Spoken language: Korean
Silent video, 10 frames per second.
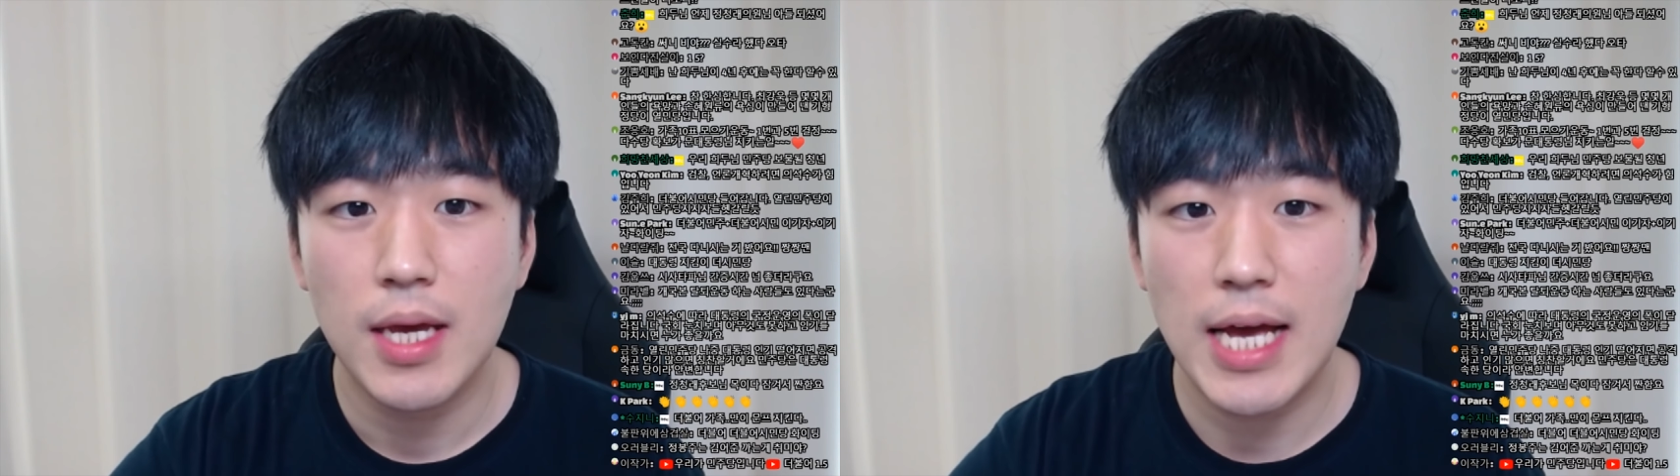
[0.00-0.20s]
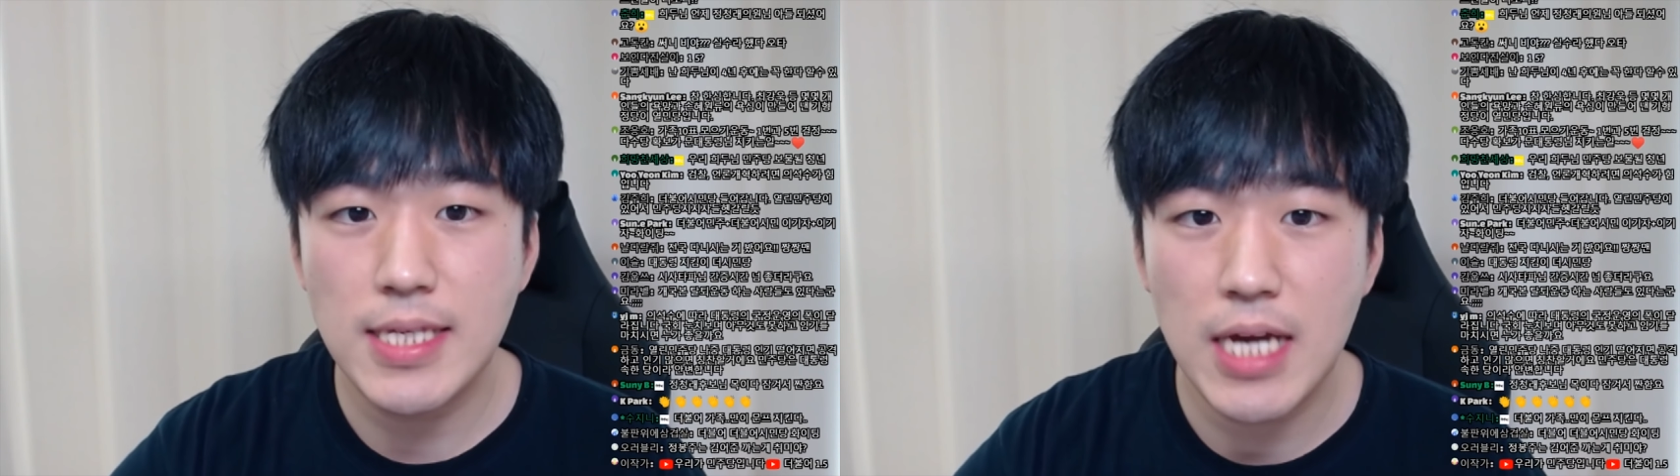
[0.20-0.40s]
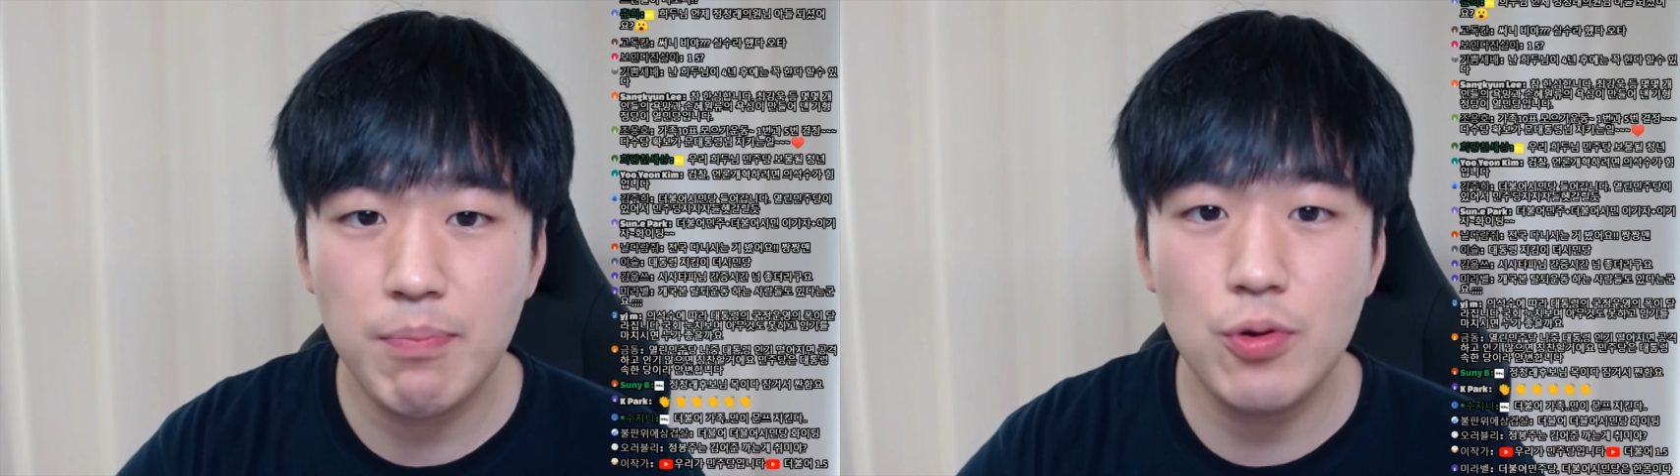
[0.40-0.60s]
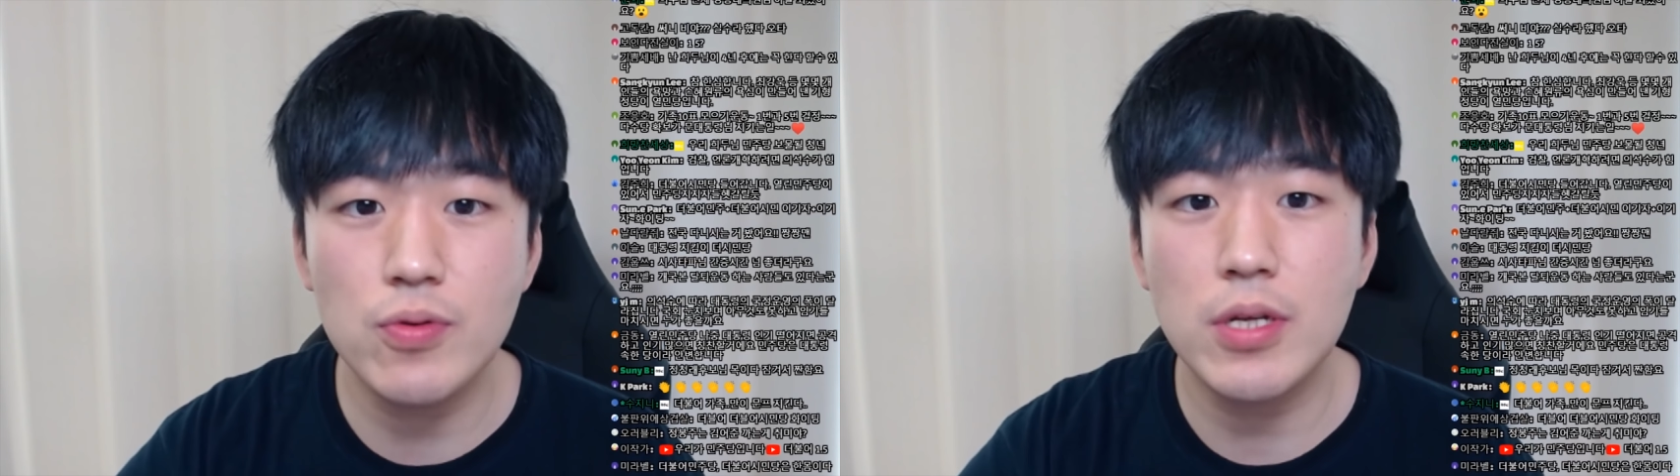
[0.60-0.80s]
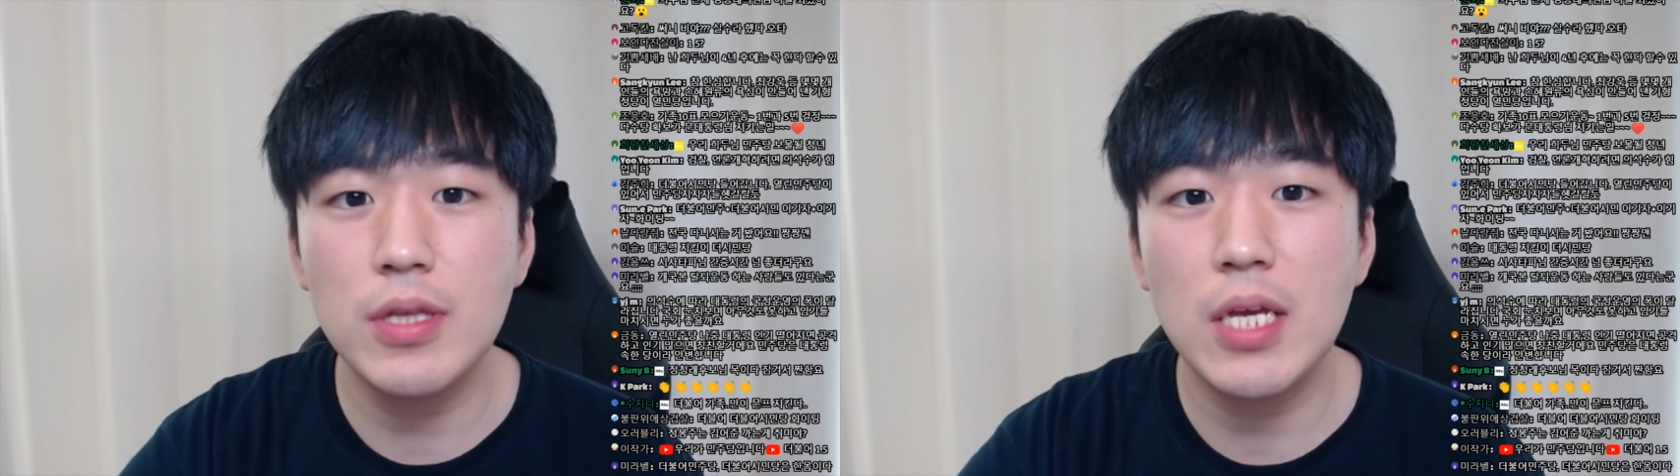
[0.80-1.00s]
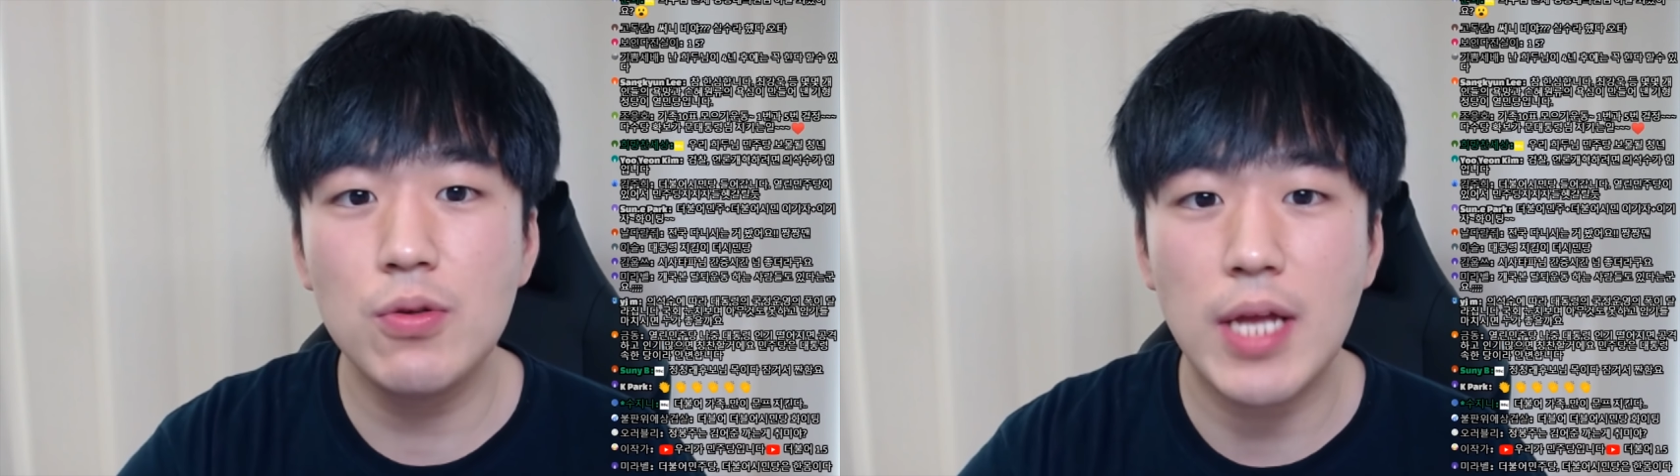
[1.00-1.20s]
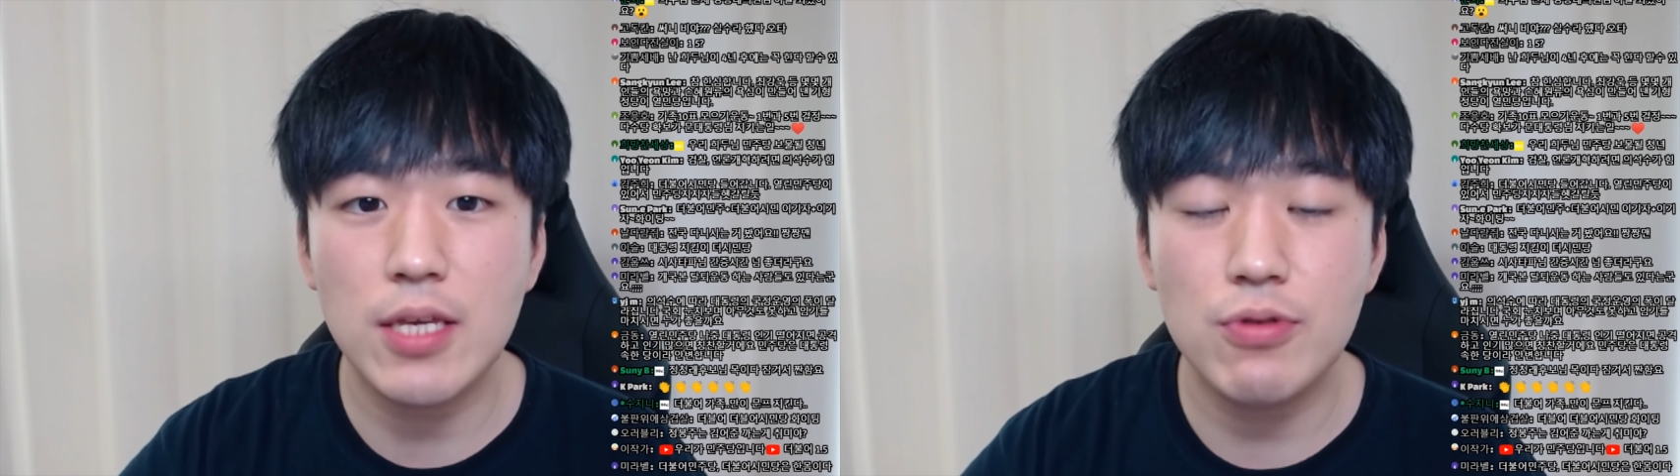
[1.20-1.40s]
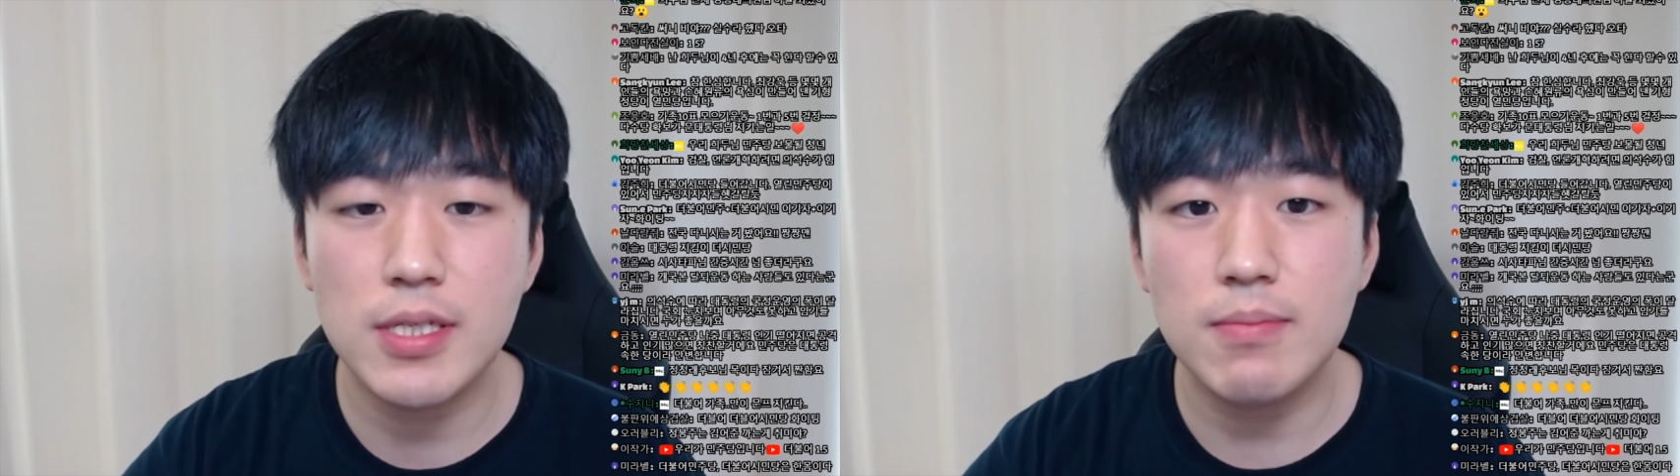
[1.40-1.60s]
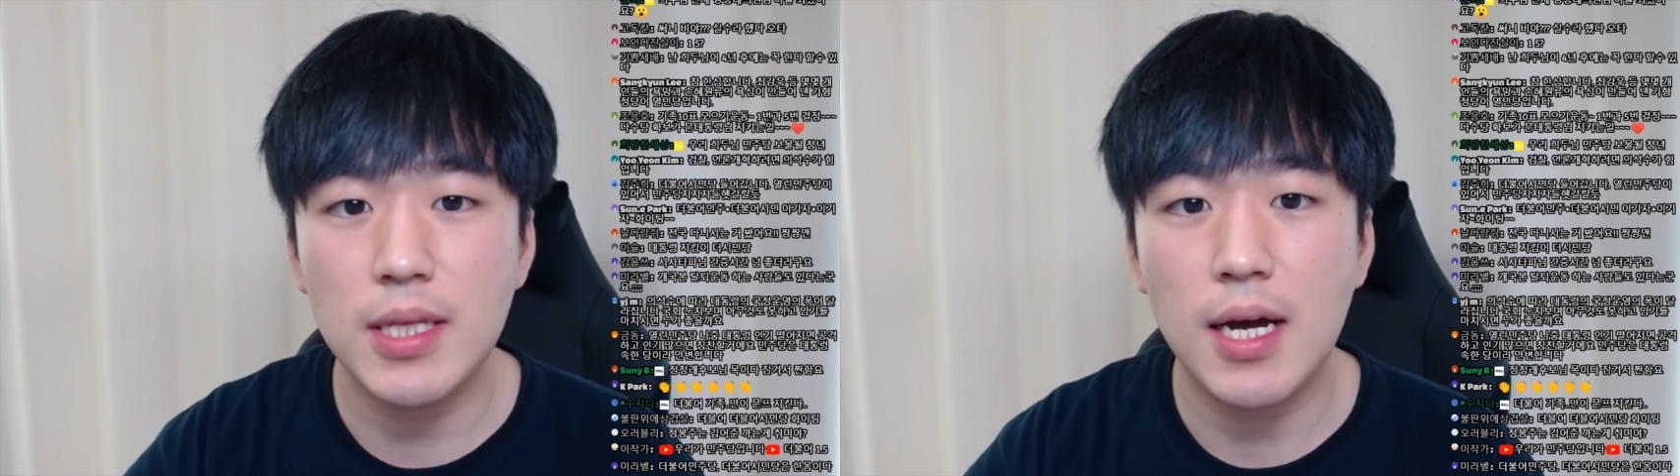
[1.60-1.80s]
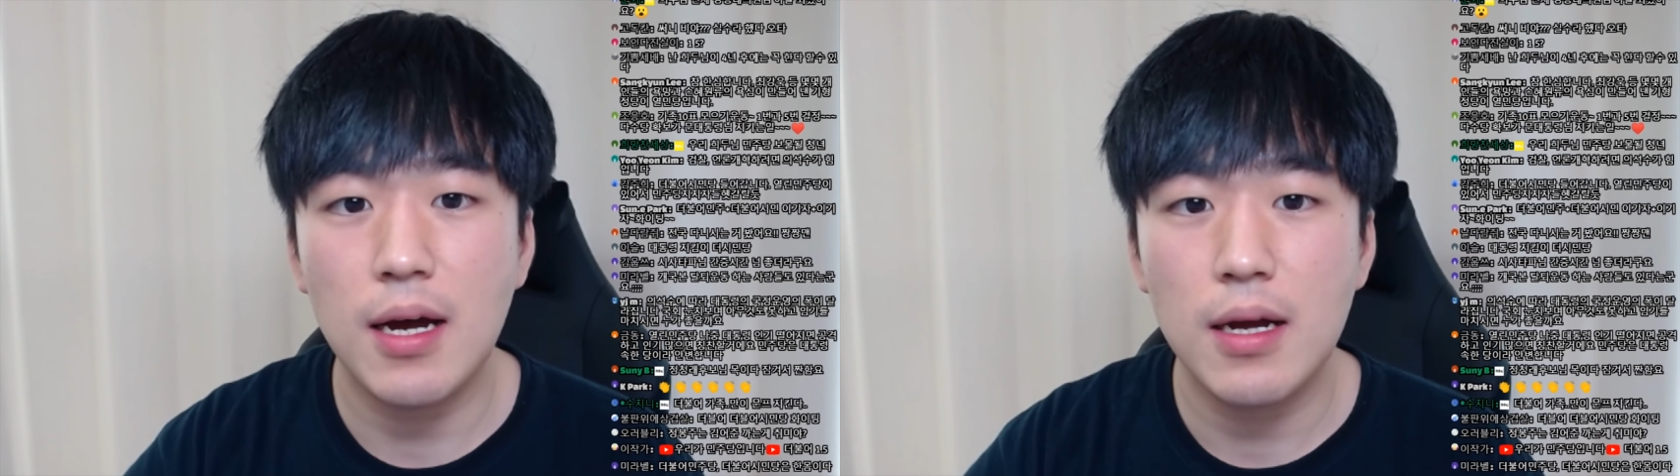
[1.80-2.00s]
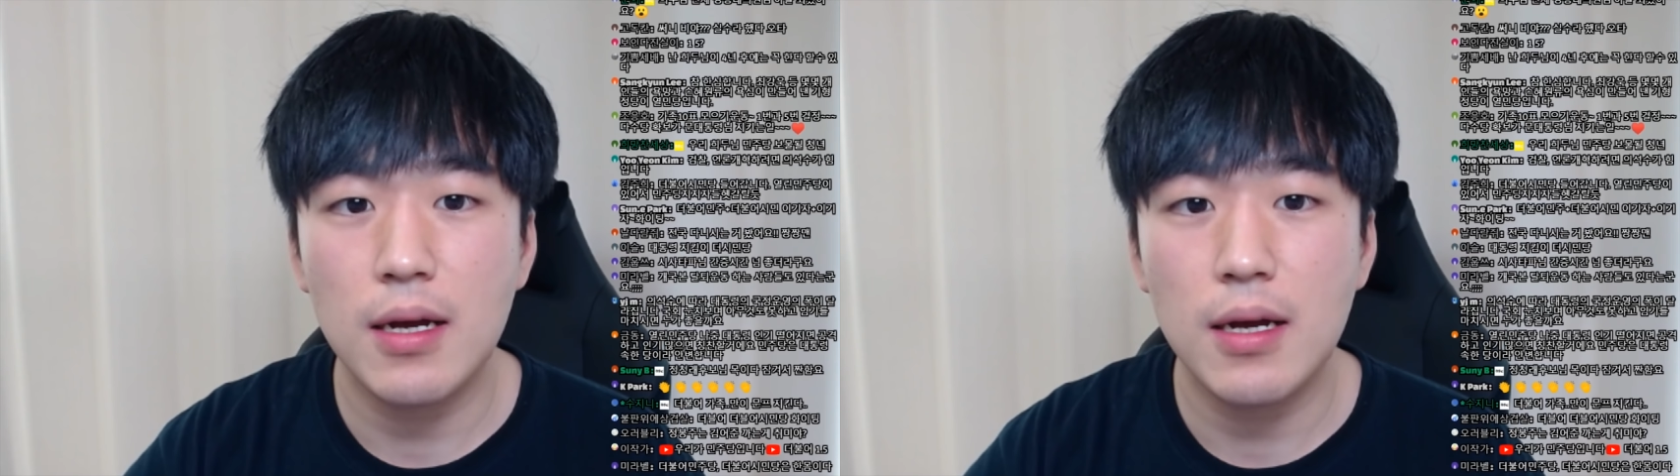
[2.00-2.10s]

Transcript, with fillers: 같이 합동선대위도 다니고 있습니다.